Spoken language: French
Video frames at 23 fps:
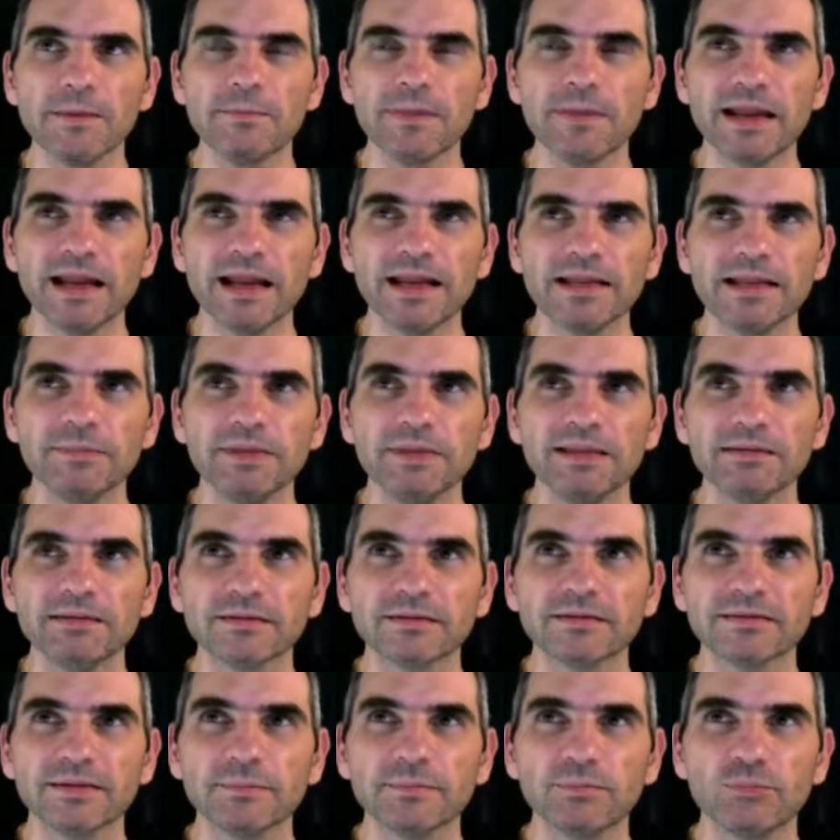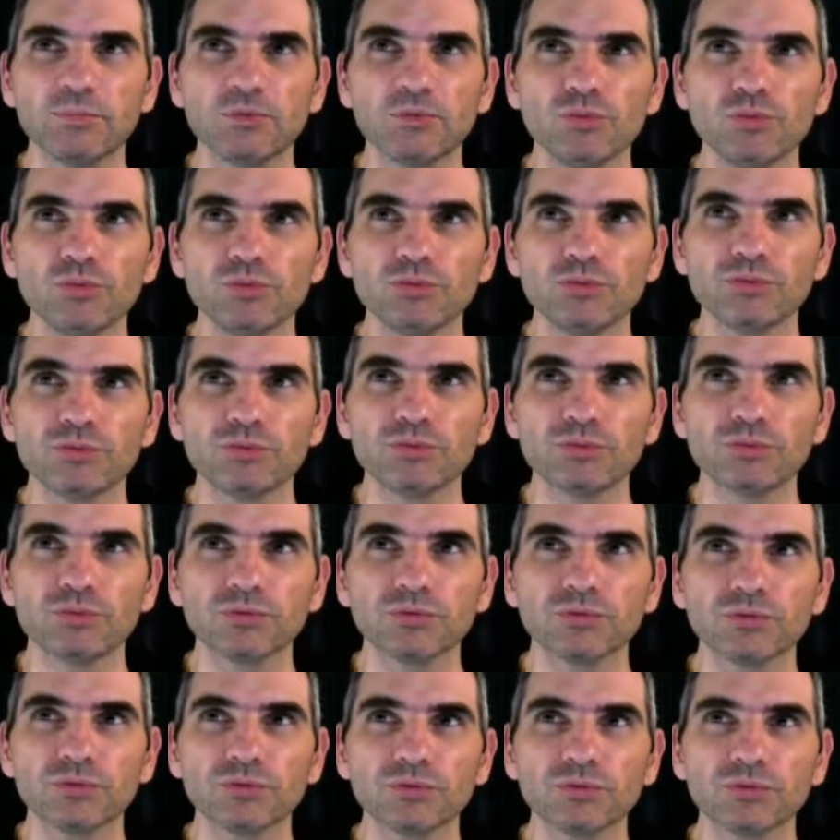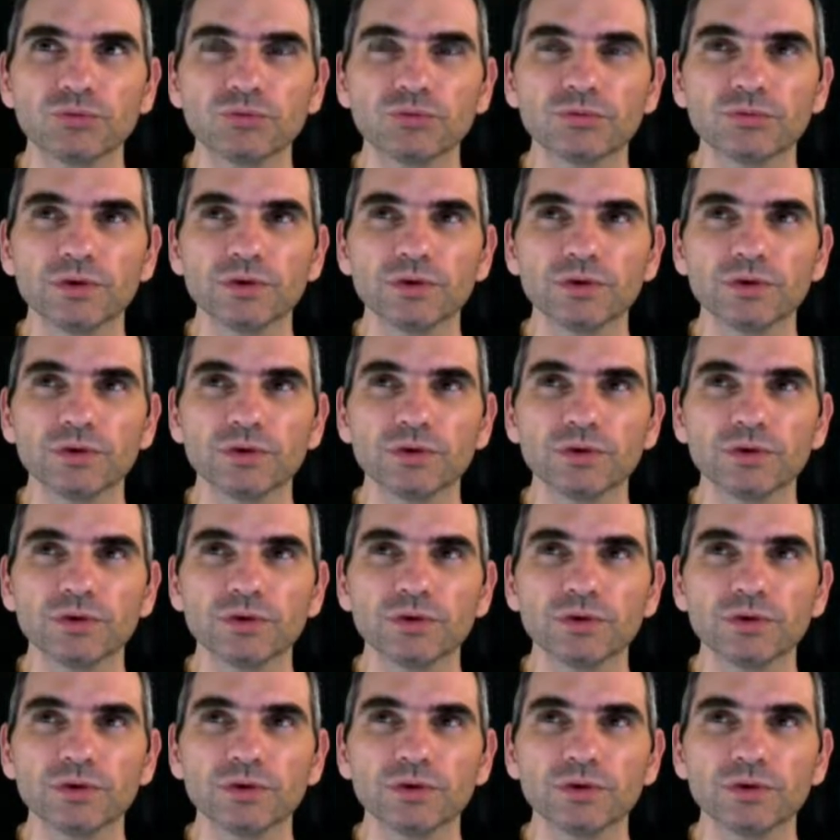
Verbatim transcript: Mais la limite, c'est plus euh,